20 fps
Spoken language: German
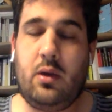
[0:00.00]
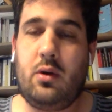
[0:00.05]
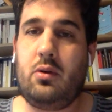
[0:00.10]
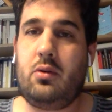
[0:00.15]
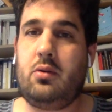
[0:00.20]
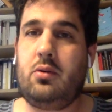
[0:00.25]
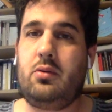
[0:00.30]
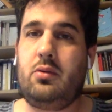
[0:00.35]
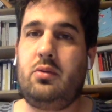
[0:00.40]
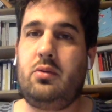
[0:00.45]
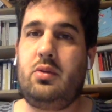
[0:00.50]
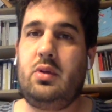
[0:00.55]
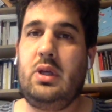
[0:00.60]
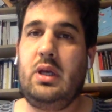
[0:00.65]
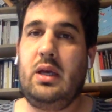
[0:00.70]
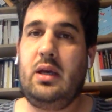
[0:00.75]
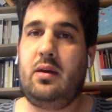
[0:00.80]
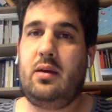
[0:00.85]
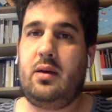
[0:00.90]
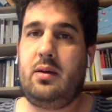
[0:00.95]
Und
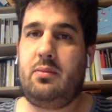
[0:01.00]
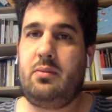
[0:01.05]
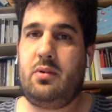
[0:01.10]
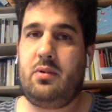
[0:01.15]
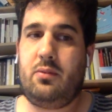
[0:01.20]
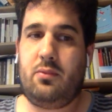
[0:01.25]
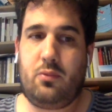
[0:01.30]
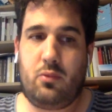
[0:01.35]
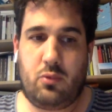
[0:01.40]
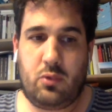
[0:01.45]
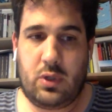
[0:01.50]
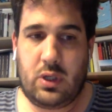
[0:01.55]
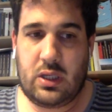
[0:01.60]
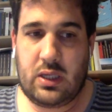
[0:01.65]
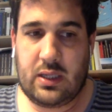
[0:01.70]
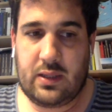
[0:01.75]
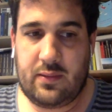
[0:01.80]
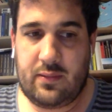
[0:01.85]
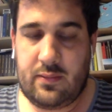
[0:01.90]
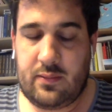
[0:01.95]
ähm, wo ich
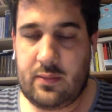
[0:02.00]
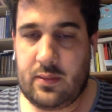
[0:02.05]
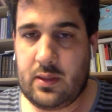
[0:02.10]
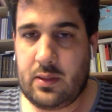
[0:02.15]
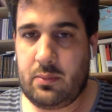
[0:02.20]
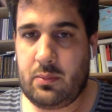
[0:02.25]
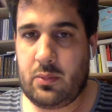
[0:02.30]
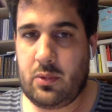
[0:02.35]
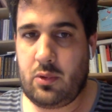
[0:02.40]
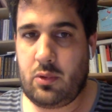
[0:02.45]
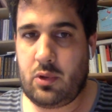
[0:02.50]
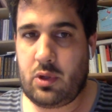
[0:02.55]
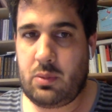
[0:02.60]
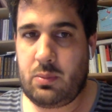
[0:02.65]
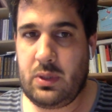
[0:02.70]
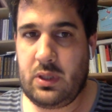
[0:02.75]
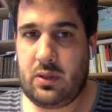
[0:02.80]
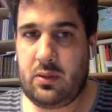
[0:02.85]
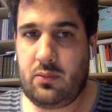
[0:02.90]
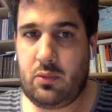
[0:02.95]
jetzt ähm, euch
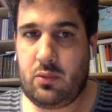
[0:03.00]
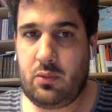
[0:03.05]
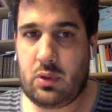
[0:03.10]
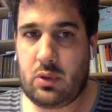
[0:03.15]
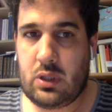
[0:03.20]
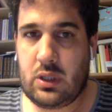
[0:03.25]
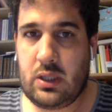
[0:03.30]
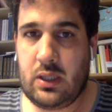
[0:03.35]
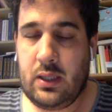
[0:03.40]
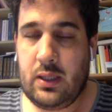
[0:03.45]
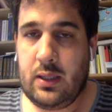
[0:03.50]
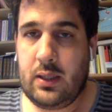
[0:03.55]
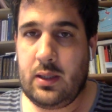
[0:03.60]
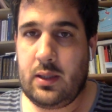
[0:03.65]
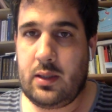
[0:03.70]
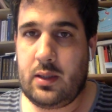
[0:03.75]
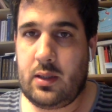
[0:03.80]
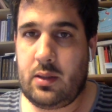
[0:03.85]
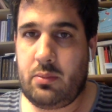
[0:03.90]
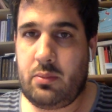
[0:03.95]
bitten würde,
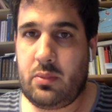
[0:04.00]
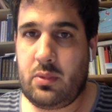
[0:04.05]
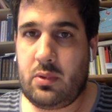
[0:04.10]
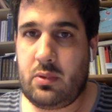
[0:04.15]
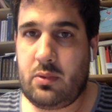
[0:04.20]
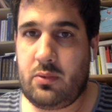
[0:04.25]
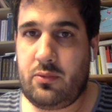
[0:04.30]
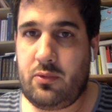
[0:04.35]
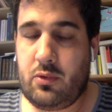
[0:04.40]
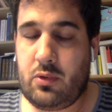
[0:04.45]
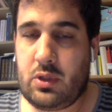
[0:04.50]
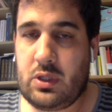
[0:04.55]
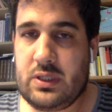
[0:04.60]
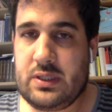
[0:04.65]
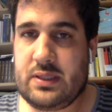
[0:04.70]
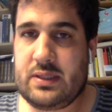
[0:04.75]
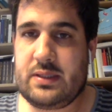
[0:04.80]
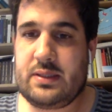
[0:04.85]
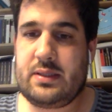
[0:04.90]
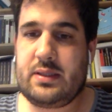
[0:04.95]
ähm, für
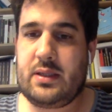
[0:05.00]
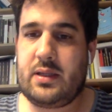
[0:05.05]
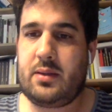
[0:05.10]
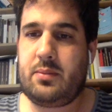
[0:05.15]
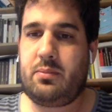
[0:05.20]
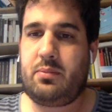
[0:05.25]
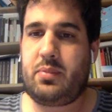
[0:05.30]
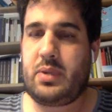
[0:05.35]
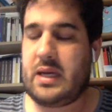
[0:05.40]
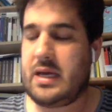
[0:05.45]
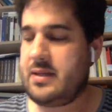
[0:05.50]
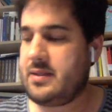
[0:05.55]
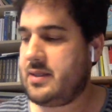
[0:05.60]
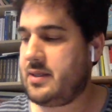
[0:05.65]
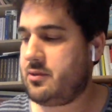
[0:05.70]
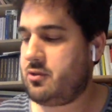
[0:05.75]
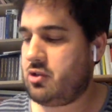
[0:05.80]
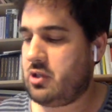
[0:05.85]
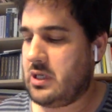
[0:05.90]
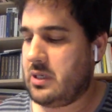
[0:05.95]
dieses ähm,
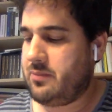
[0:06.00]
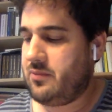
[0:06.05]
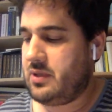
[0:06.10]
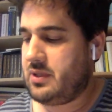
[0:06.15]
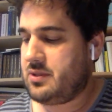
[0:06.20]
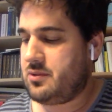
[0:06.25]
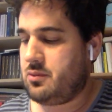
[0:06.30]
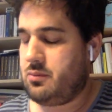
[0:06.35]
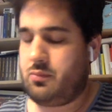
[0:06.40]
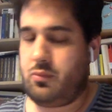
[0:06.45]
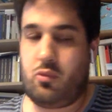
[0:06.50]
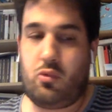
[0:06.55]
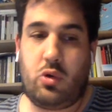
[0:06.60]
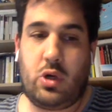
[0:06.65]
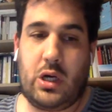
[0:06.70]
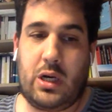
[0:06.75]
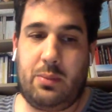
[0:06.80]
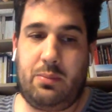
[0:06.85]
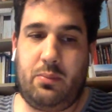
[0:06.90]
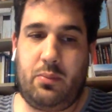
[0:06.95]
Preisausschreiben, wenn ihr so ein
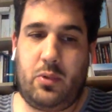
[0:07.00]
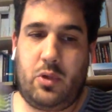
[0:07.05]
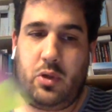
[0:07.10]
Buch haben